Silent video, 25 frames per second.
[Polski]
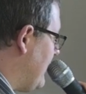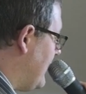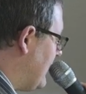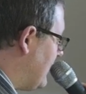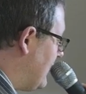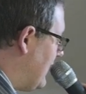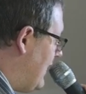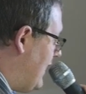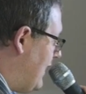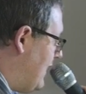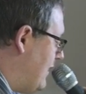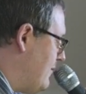
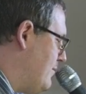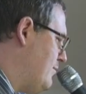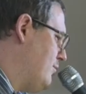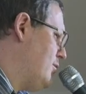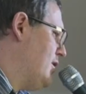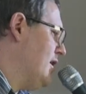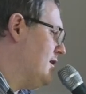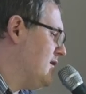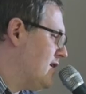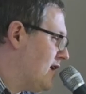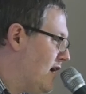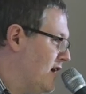
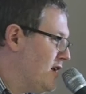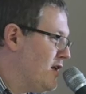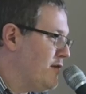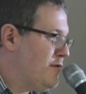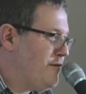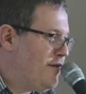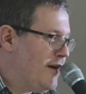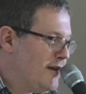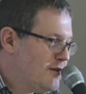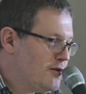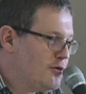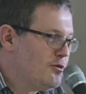węgla.
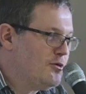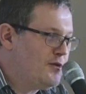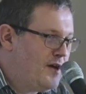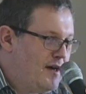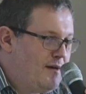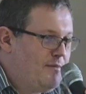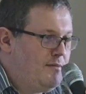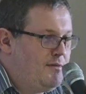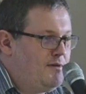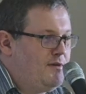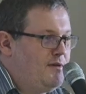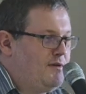Generalnie
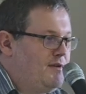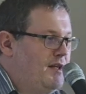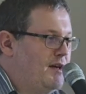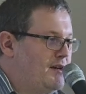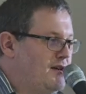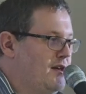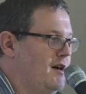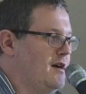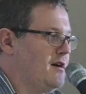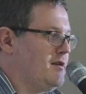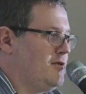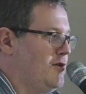fedrujemy
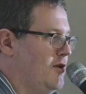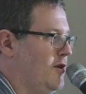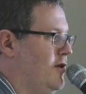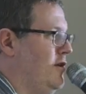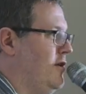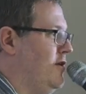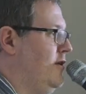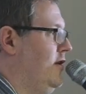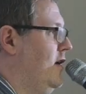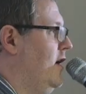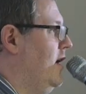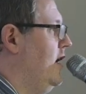tak, jak
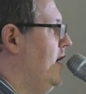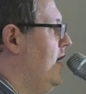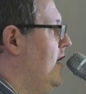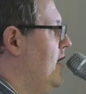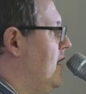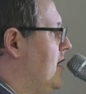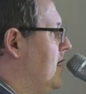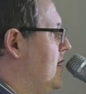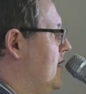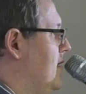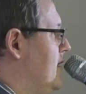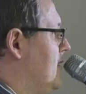to
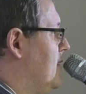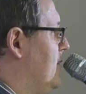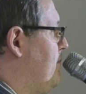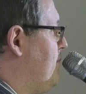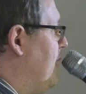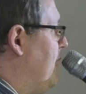y,